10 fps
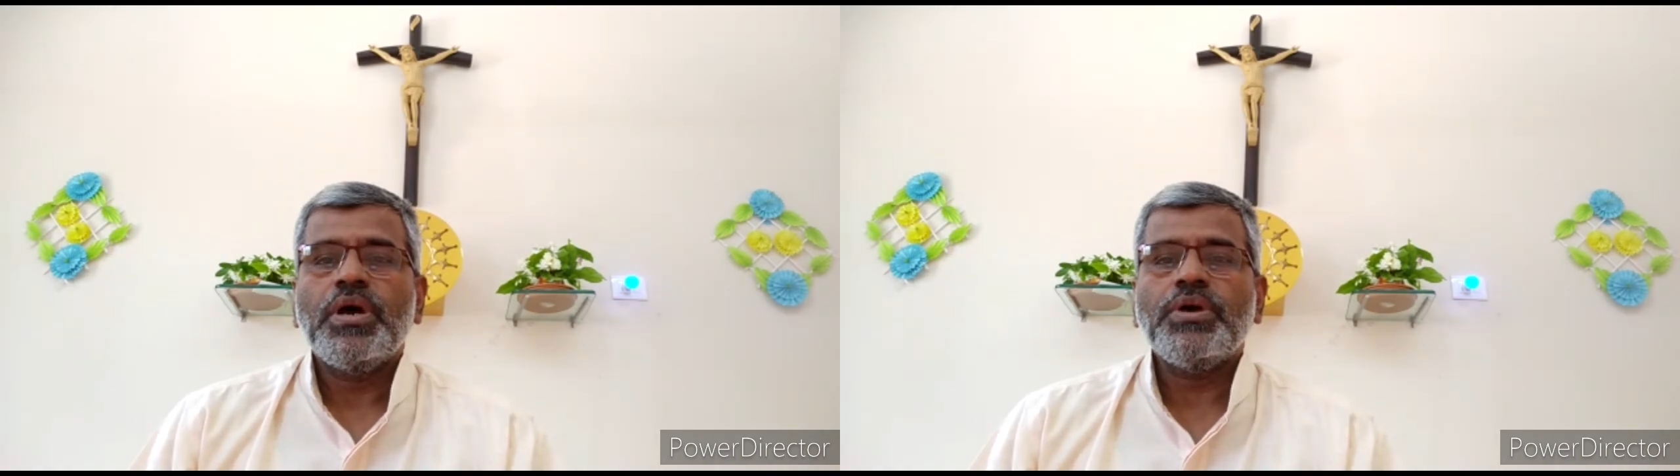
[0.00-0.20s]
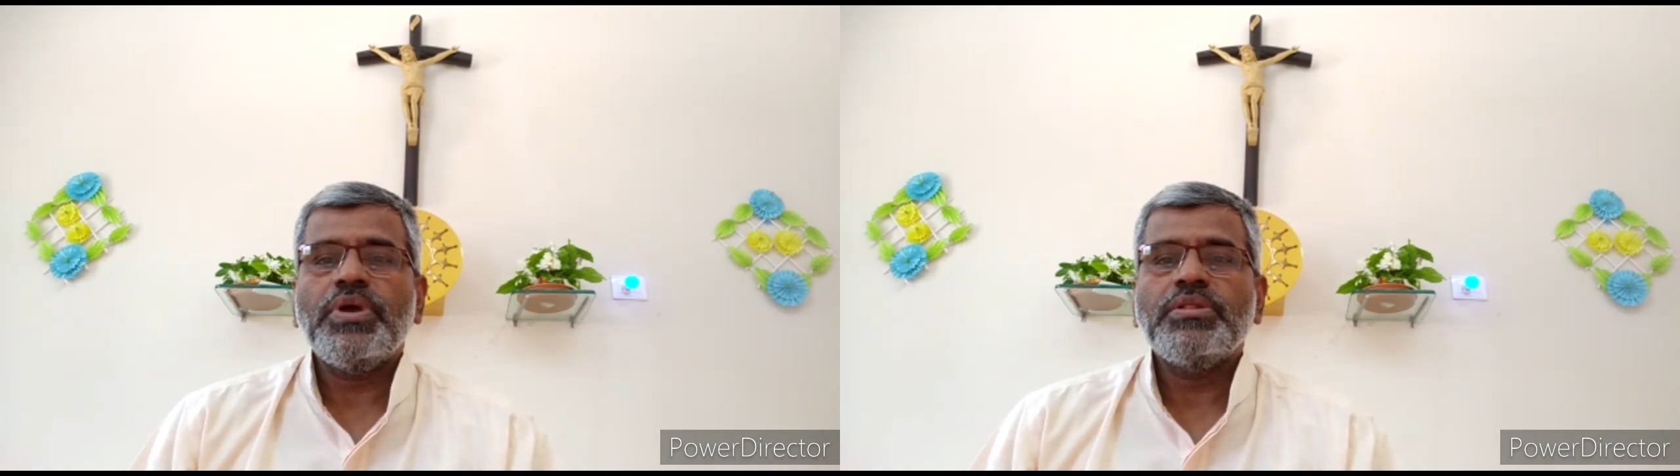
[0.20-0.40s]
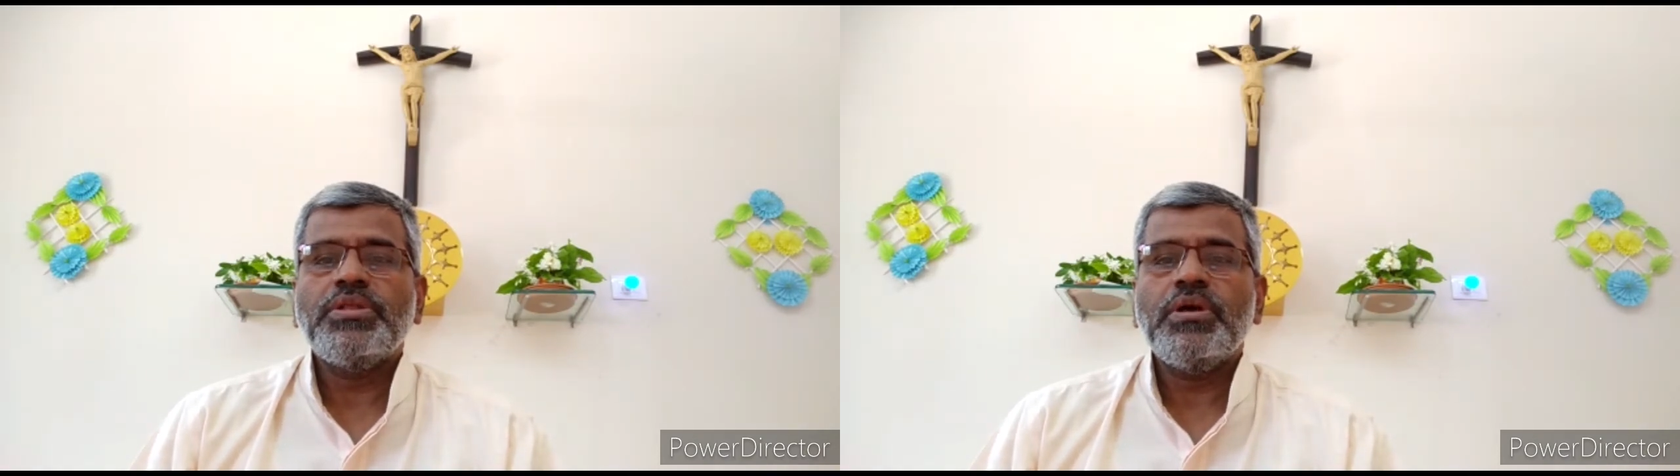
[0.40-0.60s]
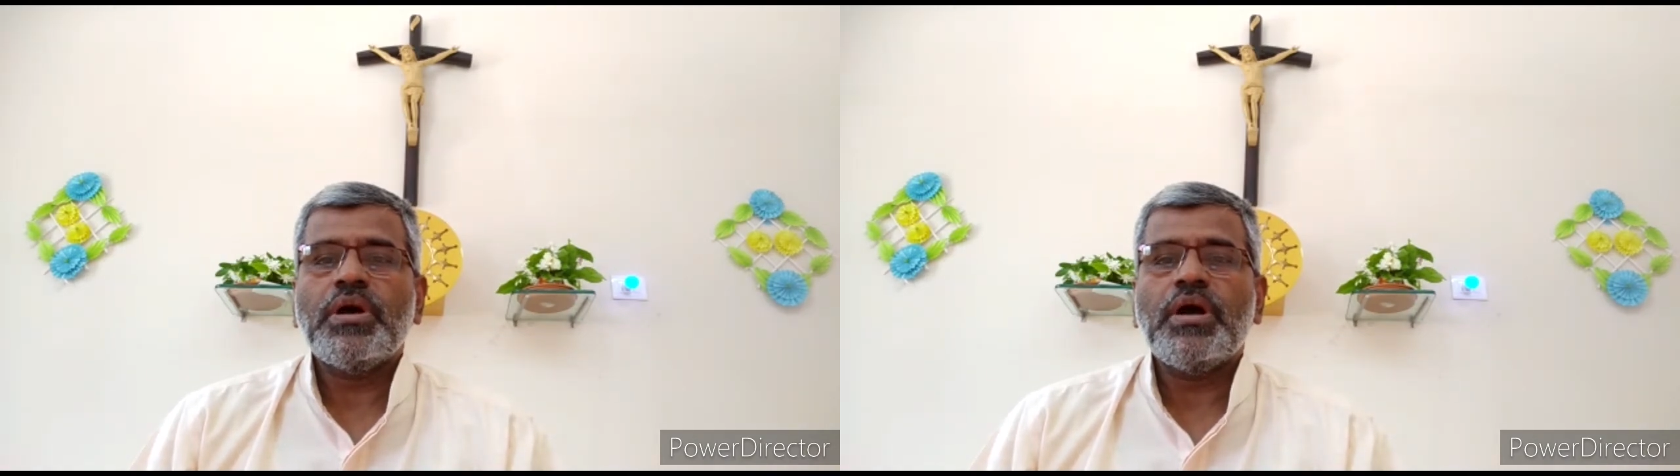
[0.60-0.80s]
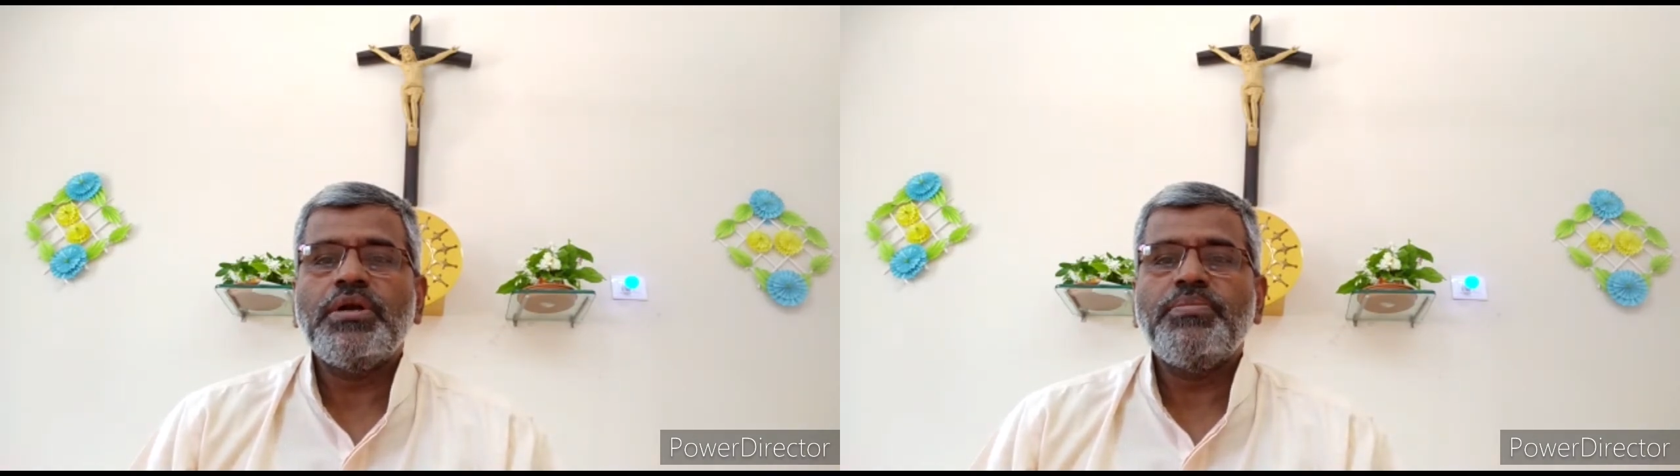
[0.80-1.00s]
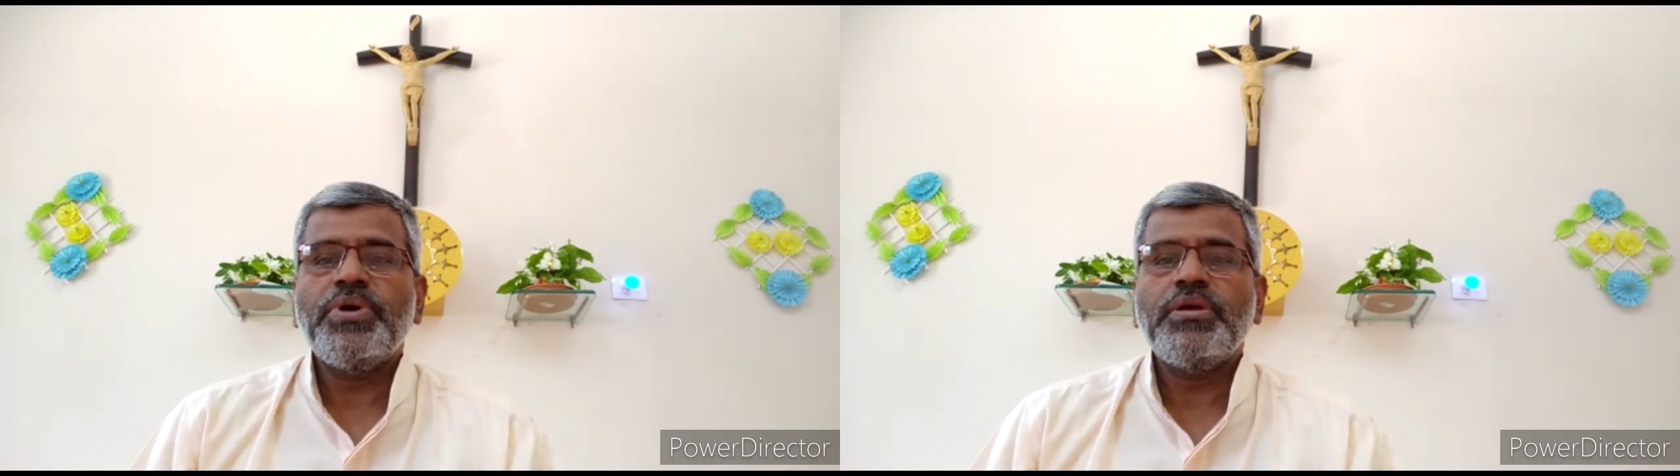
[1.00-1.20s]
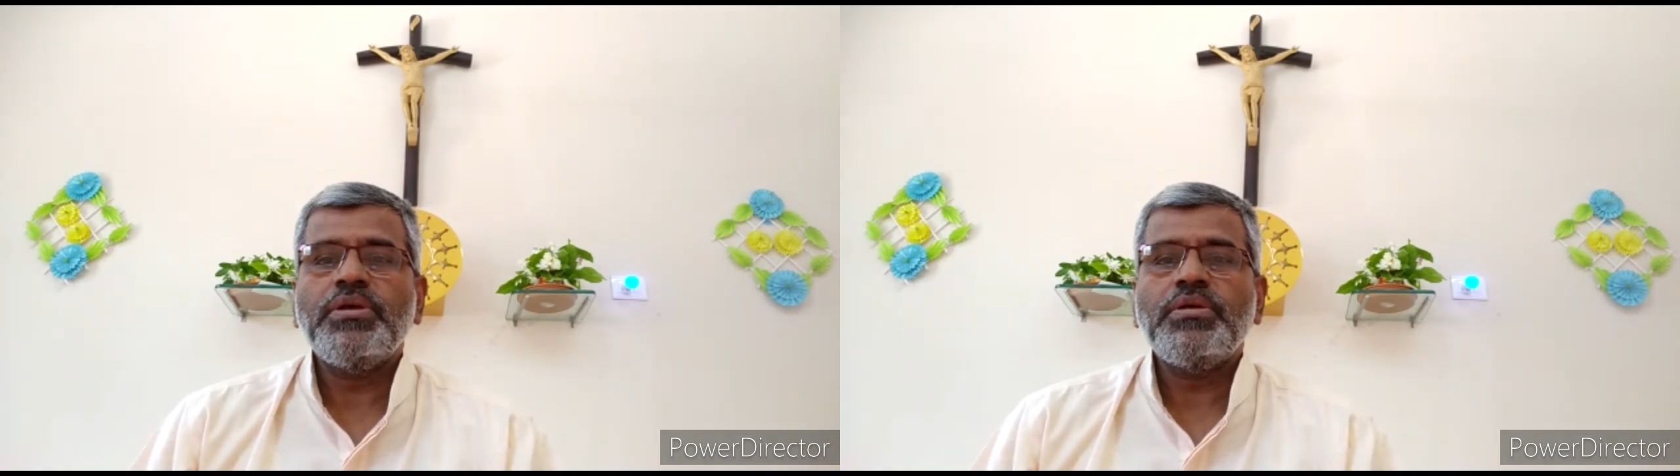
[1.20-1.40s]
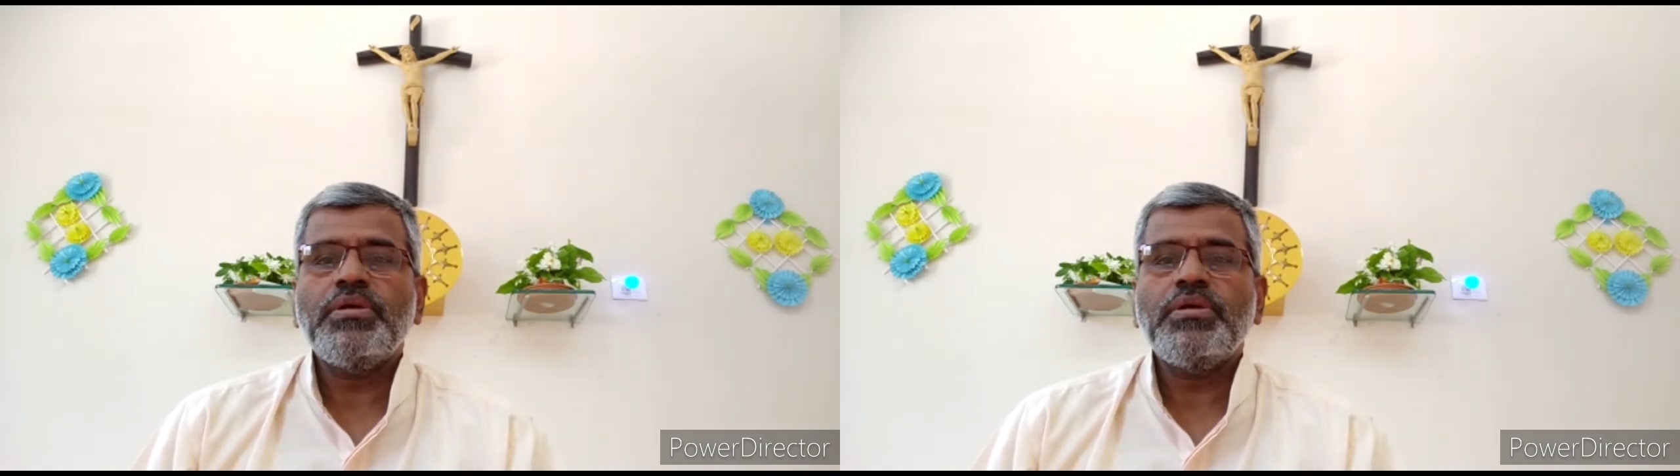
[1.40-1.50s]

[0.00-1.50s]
ஆக இந்த அன்பை